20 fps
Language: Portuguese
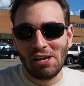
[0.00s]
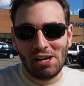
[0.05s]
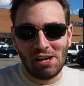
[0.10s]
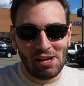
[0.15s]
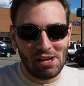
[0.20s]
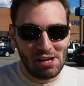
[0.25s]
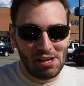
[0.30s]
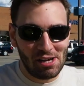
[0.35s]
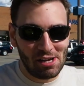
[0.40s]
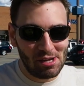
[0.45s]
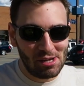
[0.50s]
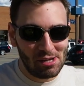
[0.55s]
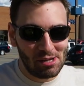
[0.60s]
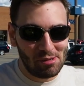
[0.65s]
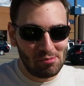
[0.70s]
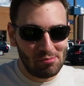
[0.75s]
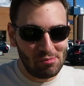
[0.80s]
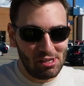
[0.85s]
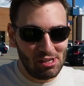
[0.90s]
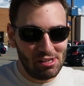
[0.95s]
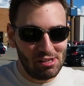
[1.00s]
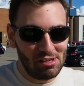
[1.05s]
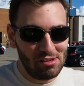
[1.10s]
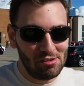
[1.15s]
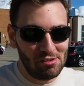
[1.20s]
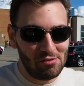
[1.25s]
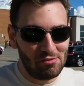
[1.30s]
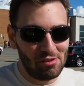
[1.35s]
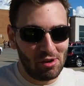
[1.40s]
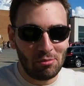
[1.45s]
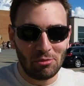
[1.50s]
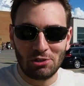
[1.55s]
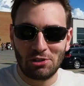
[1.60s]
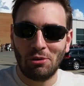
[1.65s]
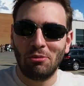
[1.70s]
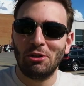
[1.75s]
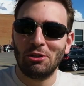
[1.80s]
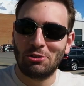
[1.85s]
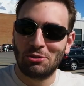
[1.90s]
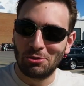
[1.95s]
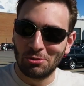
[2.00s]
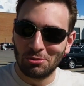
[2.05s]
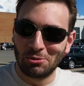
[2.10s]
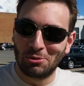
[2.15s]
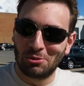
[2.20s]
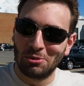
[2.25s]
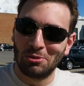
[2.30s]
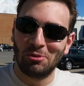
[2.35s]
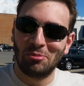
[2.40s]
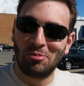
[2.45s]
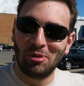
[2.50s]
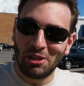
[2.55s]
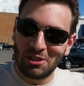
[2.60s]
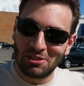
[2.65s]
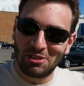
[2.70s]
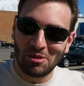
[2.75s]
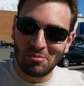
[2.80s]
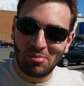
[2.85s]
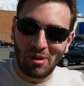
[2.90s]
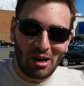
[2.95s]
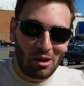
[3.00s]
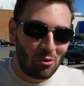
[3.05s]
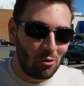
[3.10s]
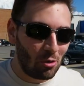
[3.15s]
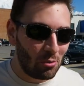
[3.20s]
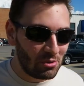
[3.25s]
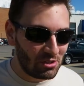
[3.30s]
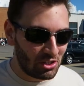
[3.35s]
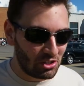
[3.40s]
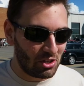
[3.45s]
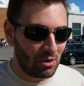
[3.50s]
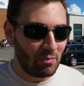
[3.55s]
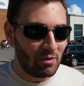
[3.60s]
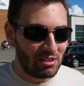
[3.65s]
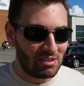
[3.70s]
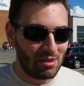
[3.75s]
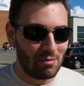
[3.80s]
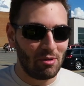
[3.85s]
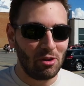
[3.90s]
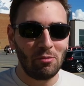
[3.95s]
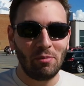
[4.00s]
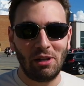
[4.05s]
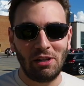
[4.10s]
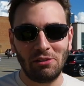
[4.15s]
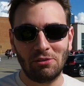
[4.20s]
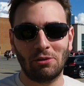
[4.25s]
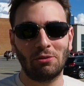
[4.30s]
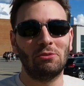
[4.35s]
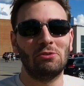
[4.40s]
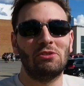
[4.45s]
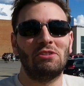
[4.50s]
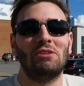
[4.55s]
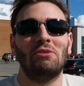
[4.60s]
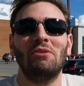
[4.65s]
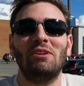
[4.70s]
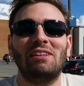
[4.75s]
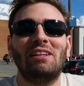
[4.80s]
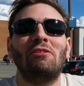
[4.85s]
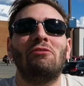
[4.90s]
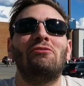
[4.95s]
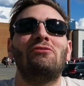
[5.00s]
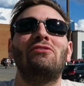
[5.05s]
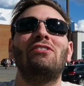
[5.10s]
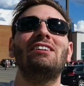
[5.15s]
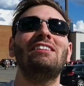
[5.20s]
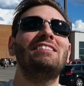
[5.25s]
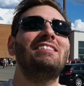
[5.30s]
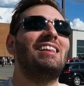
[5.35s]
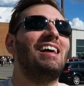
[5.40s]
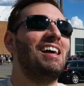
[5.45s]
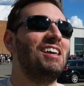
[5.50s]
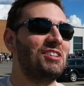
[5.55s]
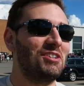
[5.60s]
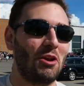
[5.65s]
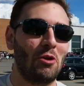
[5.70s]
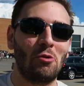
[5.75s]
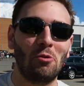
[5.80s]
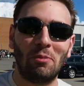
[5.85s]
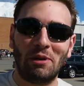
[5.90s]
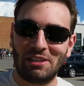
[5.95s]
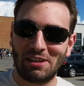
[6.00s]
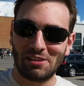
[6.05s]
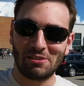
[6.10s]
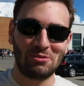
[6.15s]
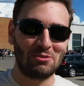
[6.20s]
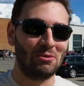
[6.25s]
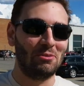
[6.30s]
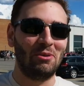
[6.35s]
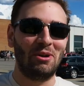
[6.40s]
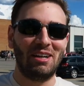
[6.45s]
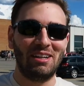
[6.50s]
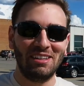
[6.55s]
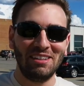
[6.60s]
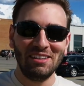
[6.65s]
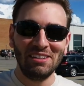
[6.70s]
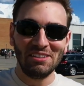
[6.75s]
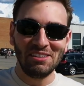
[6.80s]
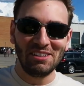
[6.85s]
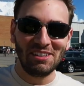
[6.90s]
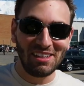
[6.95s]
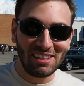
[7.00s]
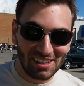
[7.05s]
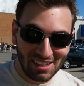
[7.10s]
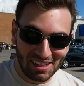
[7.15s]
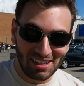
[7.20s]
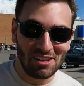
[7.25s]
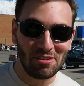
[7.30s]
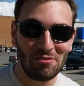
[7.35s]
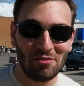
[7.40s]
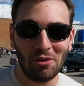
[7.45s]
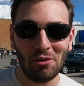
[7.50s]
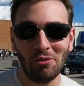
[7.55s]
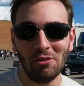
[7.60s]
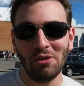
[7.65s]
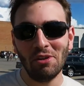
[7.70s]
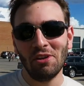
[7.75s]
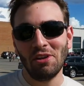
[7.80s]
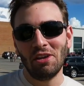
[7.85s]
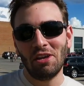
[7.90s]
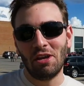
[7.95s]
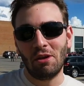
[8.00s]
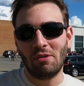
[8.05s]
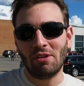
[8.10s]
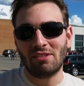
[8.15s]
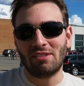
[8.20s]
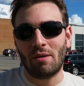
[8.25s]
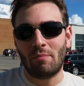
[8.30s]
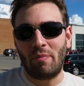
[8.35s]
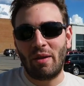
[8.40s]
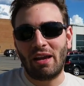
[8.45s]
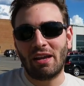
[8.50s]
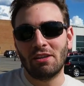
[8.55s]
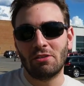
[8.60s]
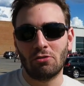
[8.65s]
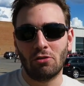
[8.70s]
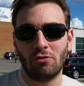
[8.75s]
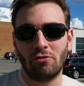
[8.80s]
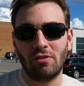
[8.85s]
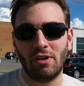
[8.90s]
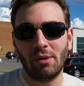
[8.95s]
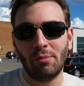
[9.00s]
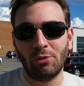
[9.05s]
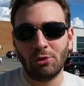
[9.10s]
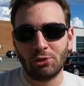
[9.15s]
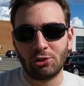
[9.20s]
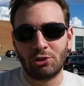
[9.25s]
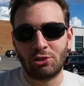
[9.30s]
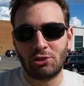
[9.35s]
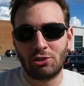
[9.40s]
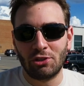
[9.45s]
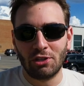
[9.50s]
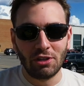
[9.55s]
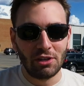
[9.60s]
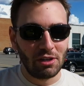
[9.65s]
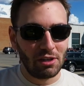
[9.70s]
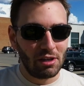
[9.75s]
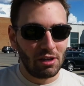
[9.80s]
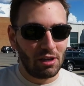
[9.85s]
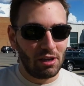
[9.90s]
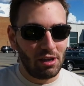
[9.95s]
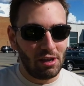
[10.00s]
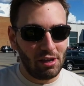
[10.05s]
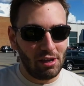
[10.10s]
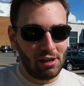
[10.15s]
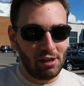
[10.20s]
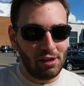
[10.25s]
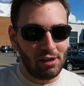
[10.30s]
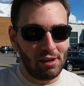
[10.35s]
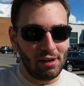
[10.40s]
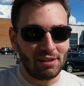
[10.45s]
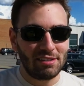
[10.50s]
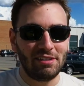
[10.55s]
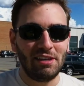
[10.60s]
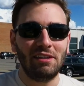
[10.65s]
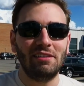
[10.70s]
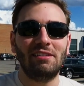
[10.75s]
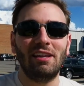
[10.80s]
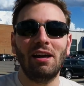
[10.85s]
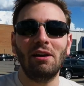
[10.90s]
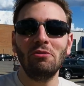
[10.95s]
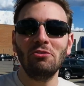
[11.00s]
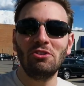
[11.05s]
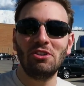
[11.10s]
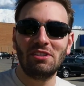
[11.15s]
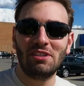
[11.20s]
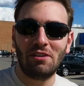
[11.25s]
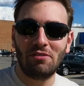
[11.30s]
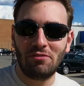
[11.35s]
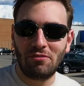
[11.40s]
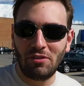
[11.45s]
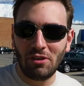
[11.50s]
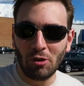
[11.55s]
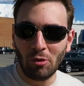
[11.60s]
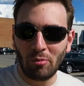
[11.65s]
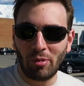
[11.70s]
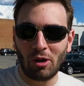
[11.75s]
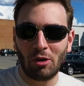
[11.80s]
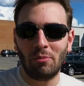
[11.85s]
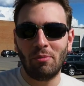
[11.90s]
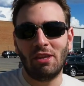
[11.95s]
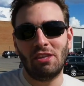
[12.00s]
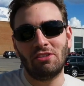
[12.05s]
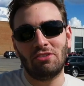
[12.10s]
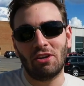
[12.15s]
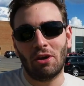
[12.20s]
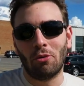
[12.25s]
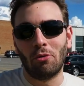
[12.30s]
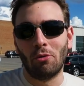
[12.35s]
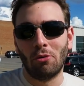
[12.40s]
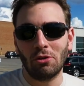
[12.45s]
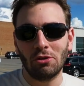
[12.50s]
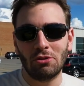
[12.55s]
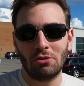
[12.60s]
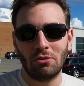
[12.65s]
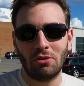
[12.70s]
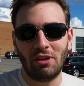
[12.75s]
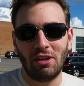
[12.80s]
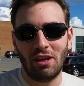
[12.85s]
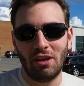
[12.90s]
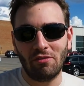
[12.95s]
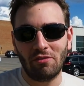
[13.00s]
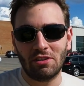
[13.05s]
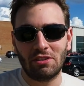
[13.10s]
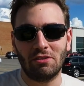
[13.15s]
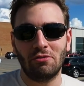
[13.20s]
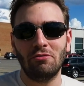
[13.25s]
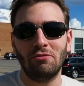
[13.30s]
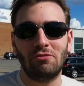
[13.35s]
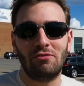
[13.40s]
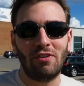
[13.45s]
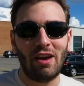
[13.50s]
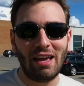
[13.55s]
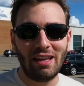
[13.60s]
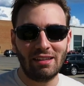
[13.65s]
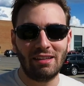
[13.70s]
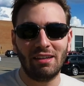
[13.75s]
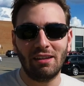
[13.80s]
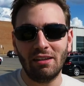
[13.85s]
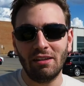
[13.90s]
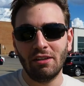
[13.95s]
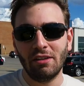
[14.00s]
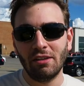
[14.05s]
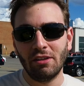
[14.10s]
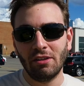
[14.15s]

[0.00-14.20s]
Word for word: Um, e vamos ao assunto principal. Como vocês já perceberam pela introdução, que está fantástica, com uma trilha sonora incrível, eu e a Sapega resolvemos é, aceitar um desafio para o mês de agosto, que é fazer um Veda